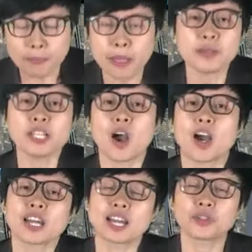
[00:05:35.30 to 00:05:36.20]
พ่อแม่พี่
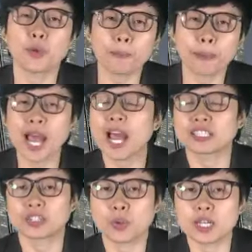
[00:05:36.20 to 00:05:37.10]
น้องนะคะทุกภา
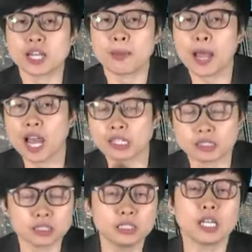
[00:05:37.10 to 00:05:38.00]
คส่วนนะคะภาค
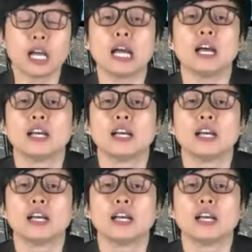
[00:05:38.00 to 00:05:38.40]
เหนือ